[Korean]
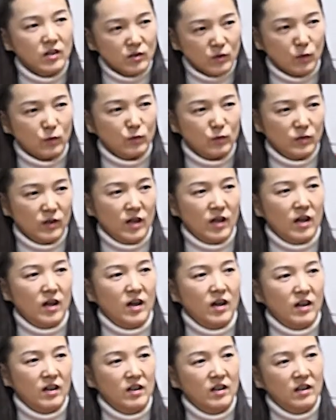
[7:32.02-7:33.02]

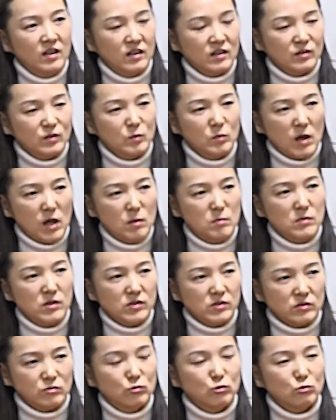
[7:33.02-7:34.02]
했었구나 좀
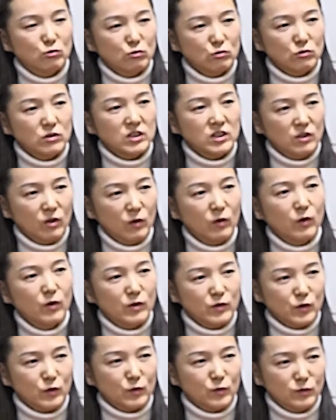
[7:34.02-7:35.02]
알면서 국국이 이런
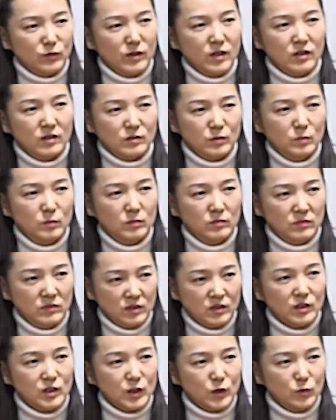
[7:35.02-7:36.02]
거였었구나 좀
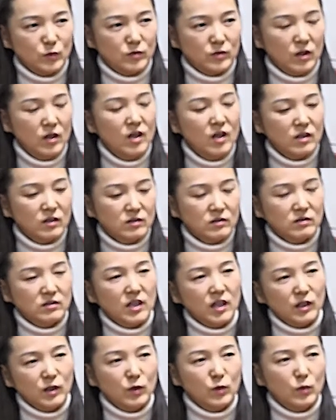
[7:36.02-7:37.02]
느끼고서 그
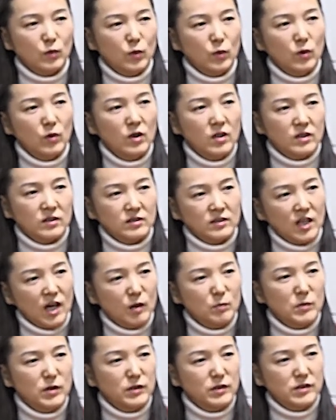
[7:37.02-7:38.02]
계기로 그
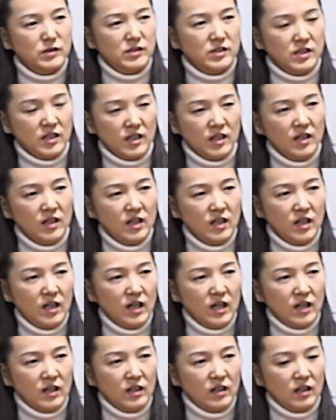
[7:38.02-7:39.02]
다음에는 이제
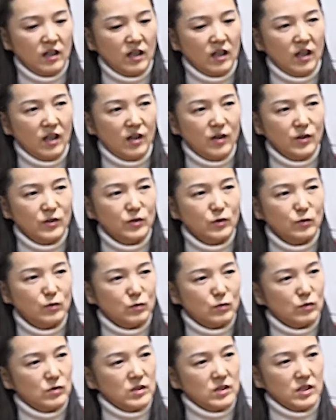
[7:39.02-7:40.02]
아,
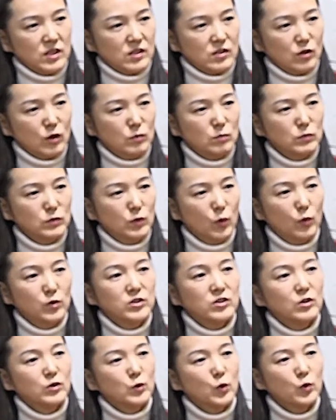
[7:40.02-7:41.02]
여성국구 이제 전문
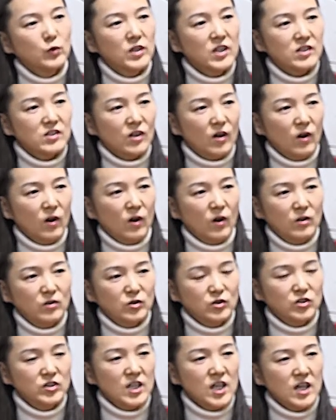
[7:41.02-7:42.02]
오디션 통해서
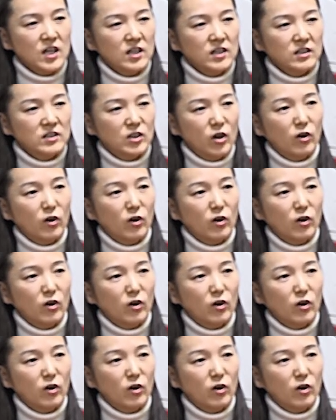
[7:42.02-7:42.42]
춘향